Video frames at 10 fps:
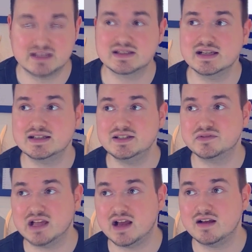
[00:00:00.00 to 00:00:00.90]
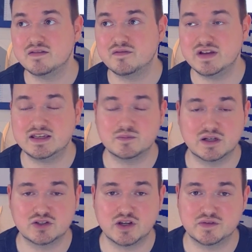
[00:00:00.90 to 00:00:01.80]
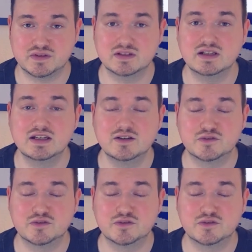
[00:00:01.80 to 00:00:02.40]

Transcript: Es ist relativ klar, welche Mannschaften